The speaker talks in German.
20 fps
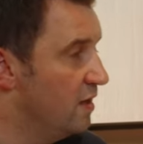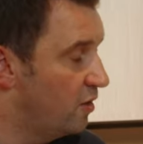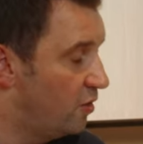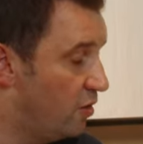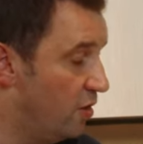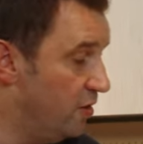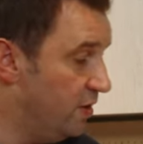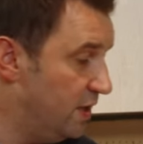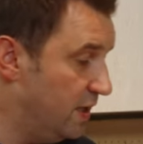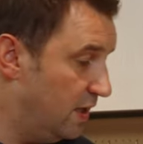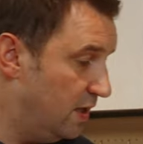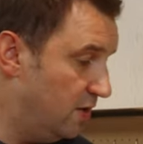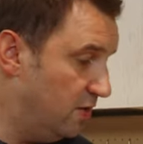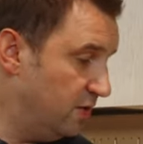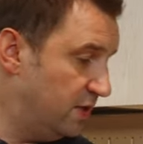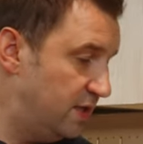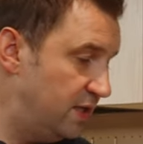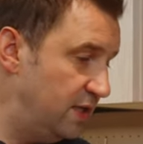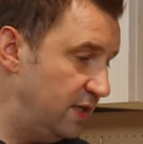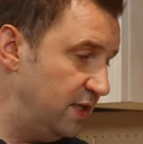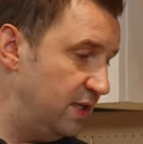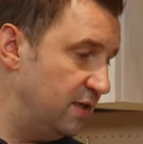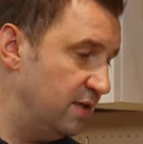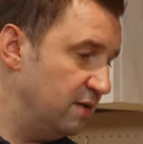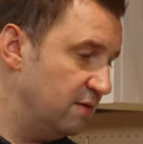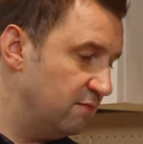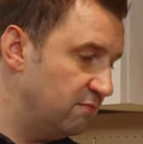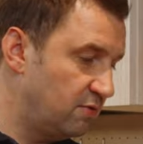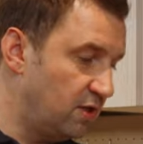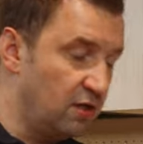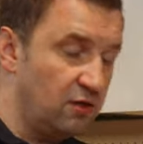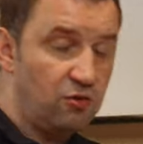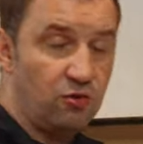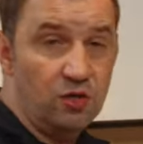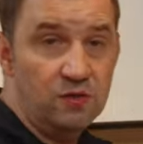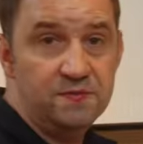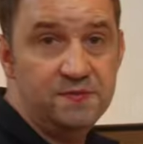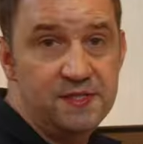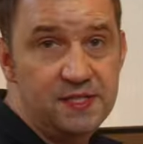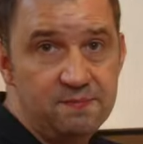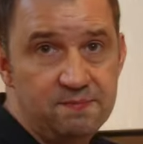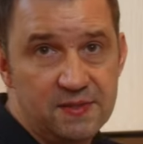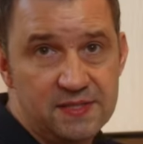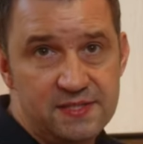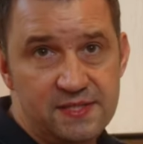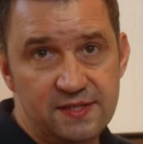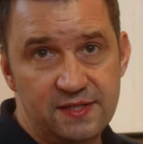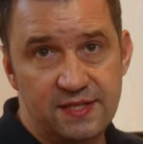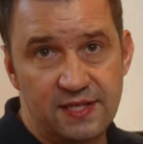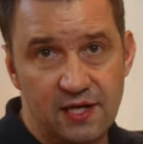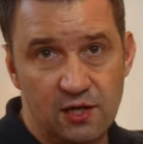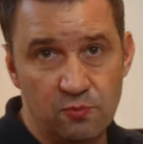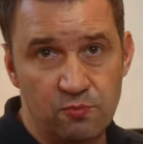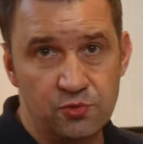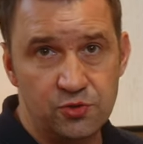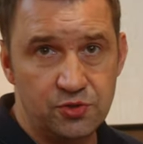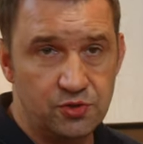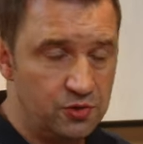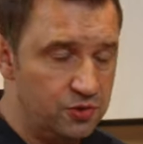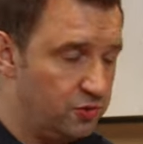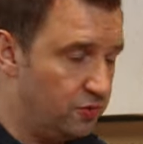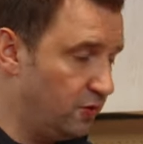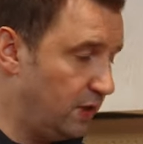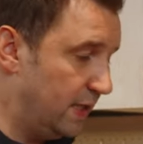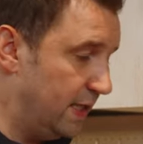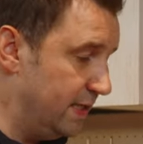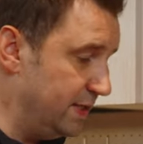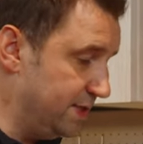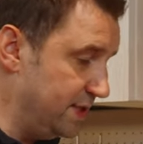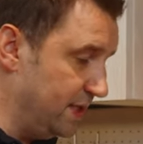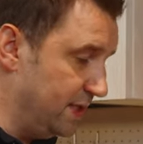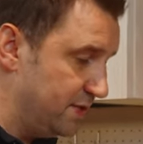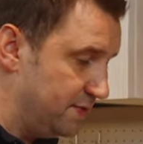könnt ihr auch die ja, kochfeldbasierte Haubensteuerung einstellen.